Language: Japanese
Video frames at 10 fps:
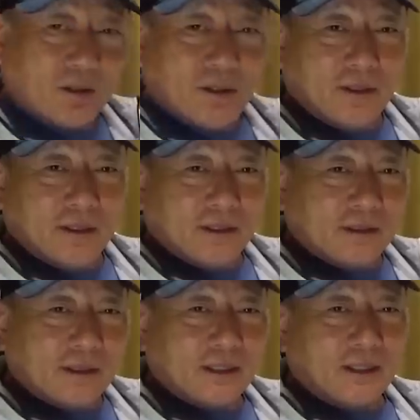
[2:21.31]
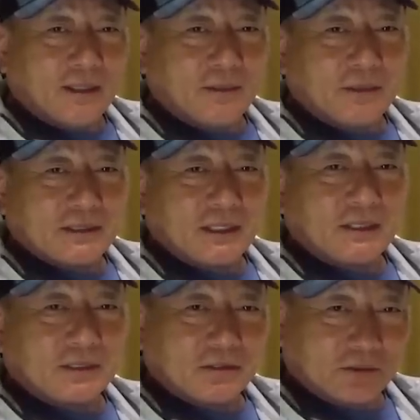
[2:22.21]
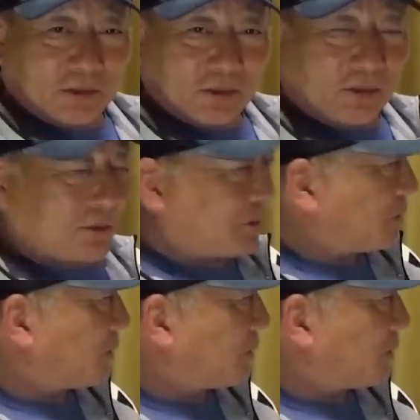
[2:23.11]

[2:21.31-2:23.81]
はいで、まあ、センター周到というこ